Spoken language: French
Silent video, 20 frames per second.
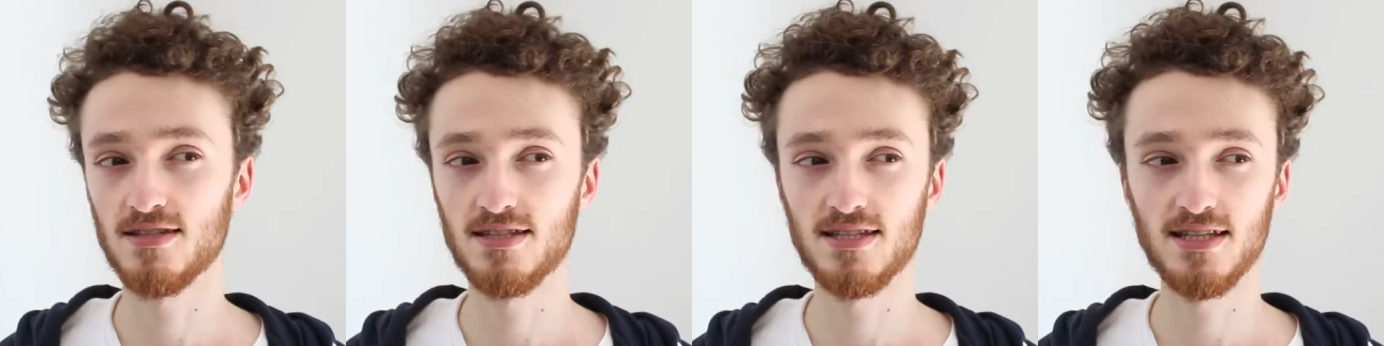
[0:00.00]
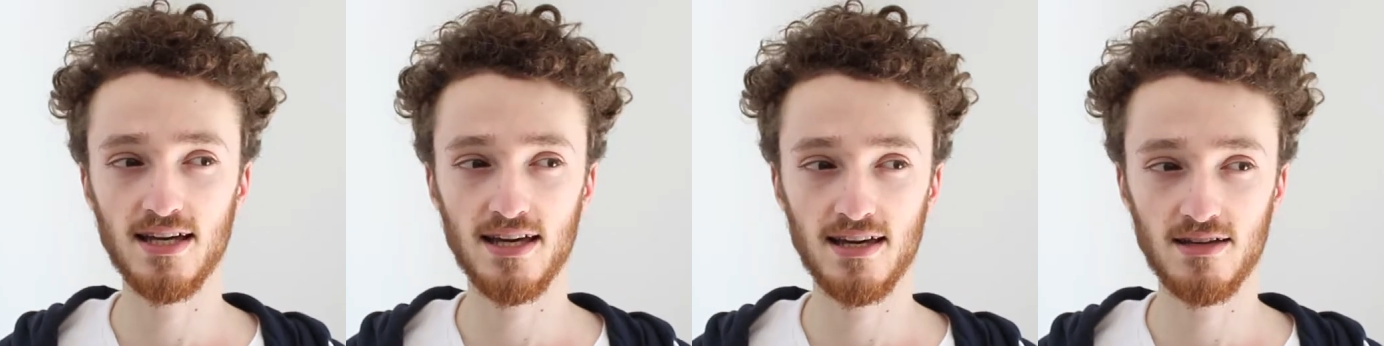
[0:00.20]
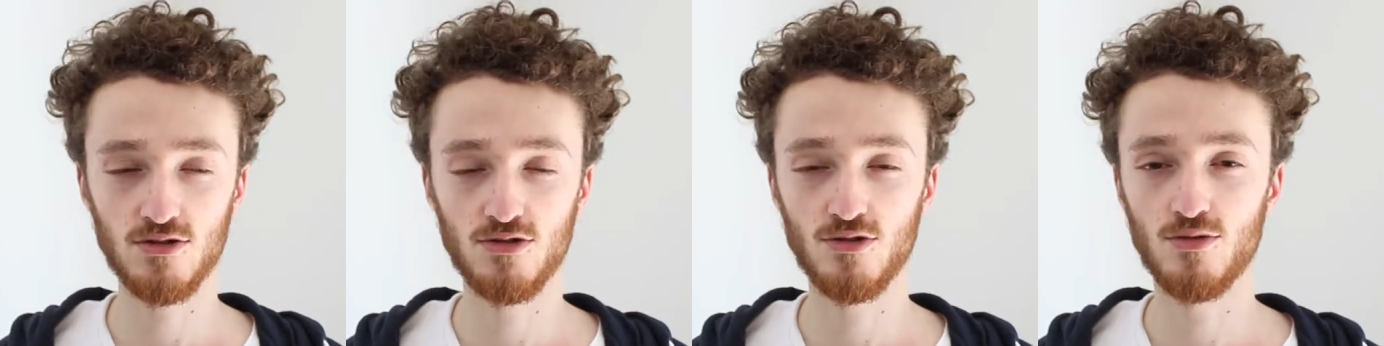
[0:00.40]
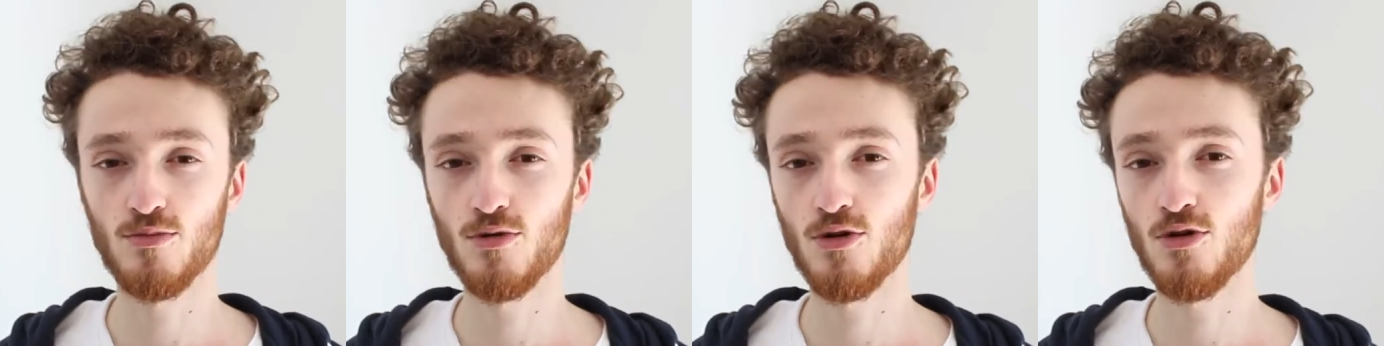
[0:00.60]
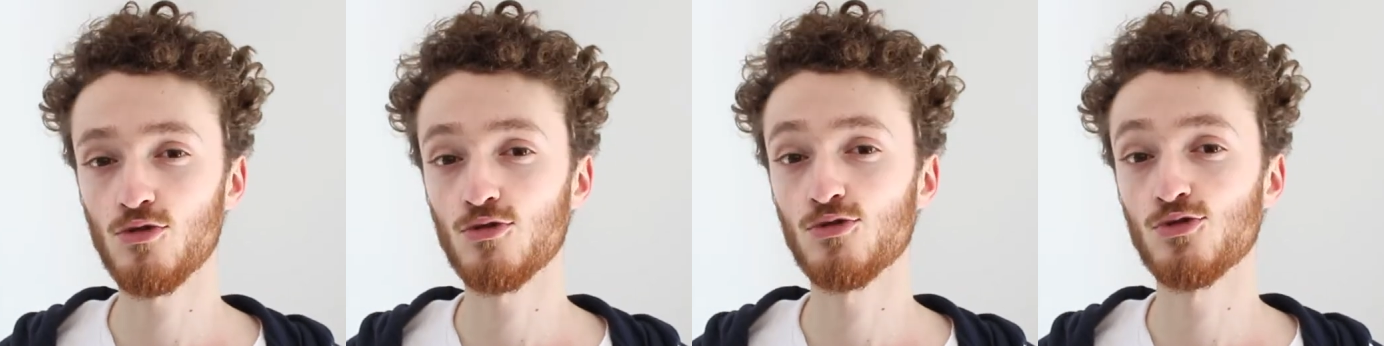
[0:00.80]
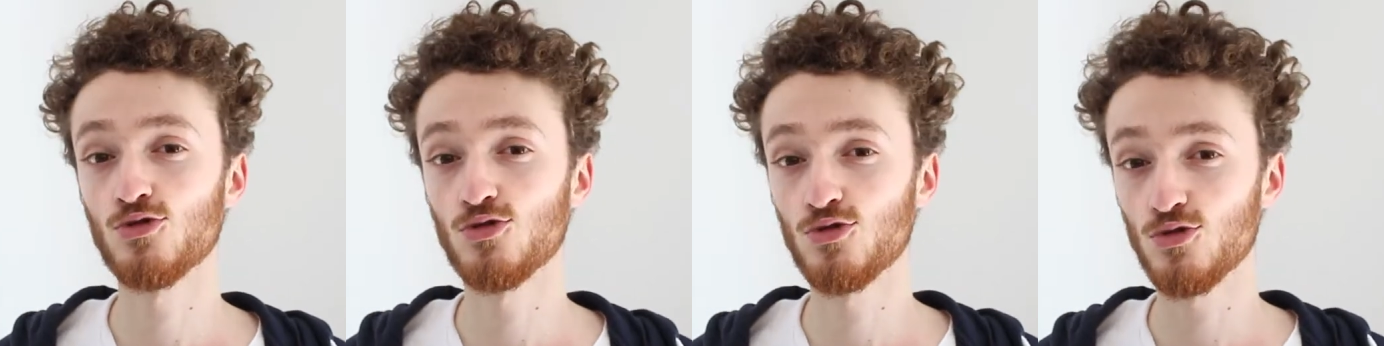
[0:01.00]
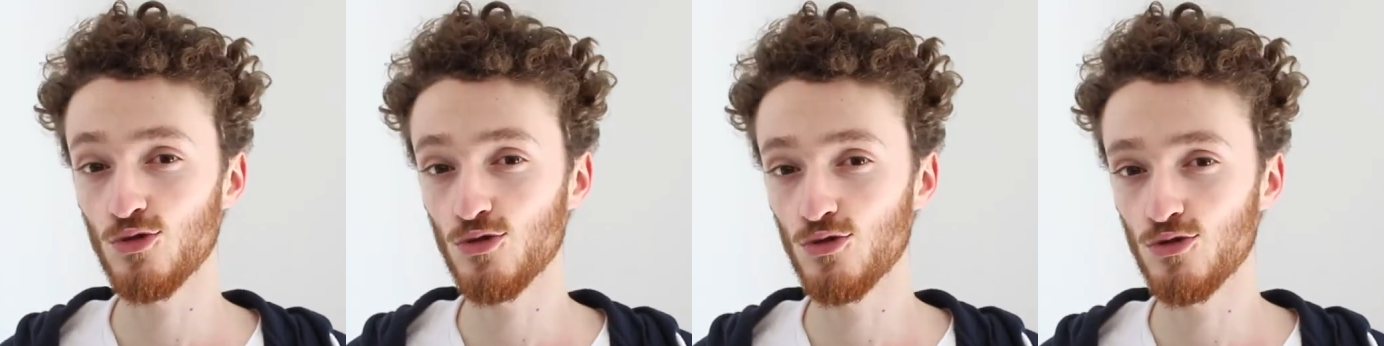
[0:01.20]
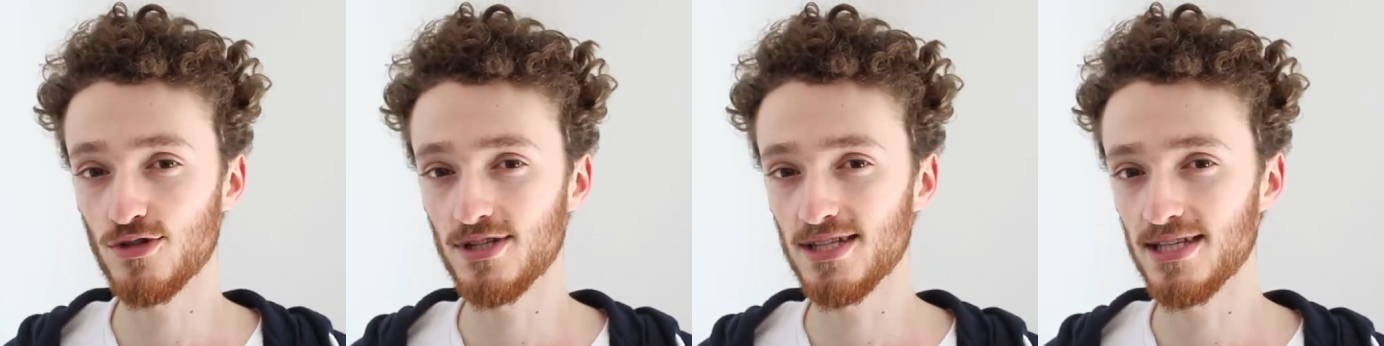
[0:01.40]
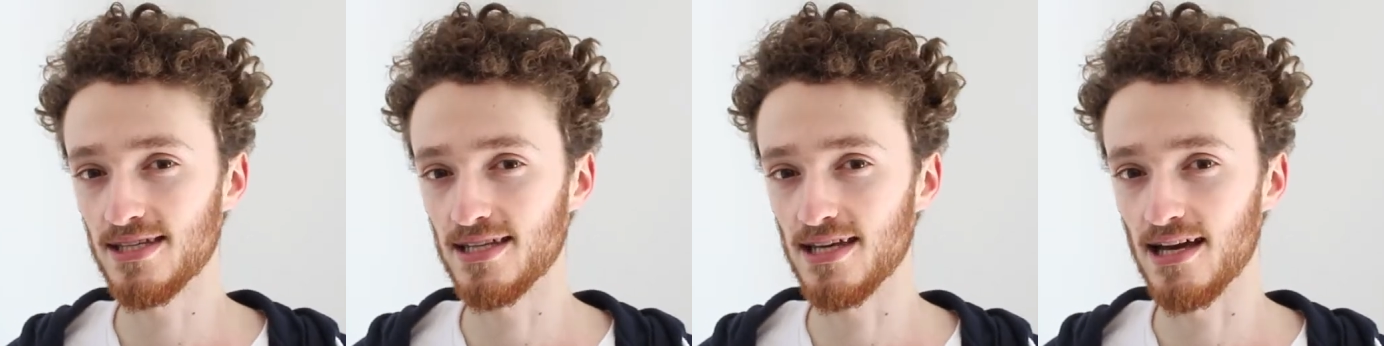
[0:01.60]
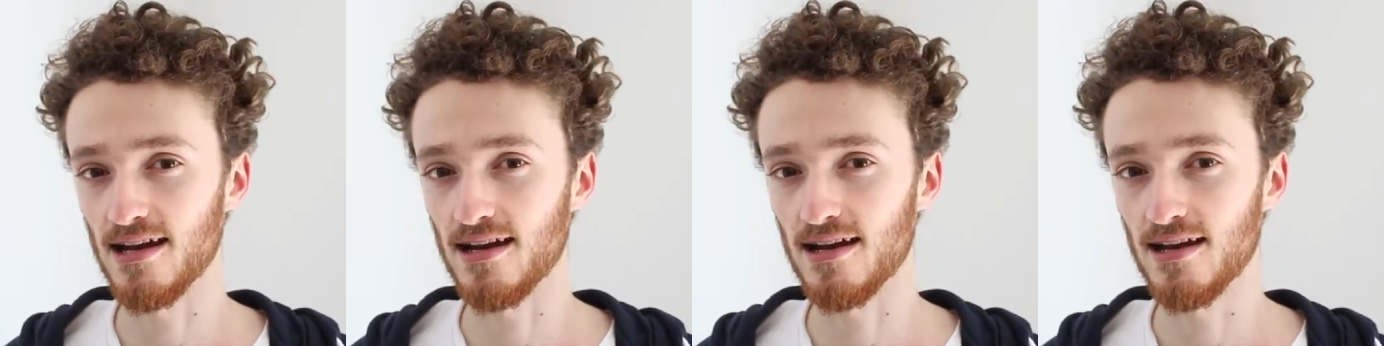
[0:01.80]
directement sur le
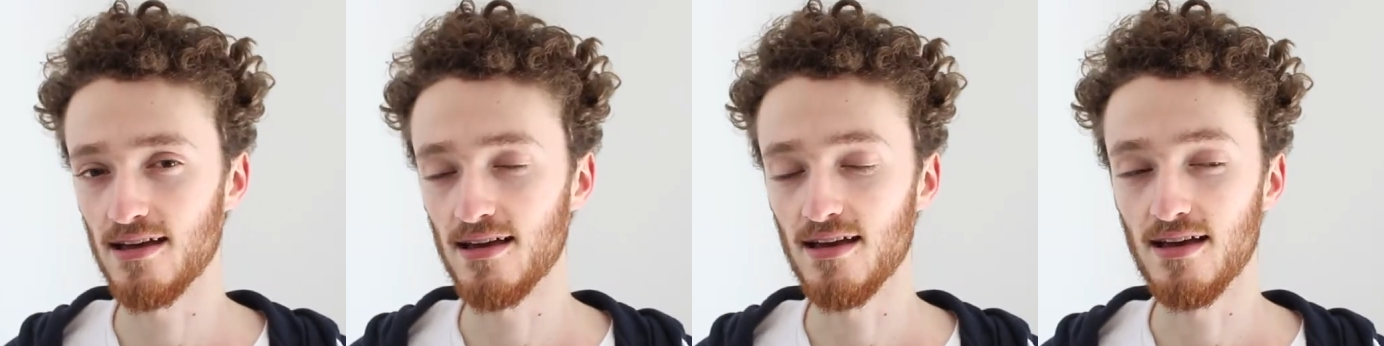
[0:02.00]
signal.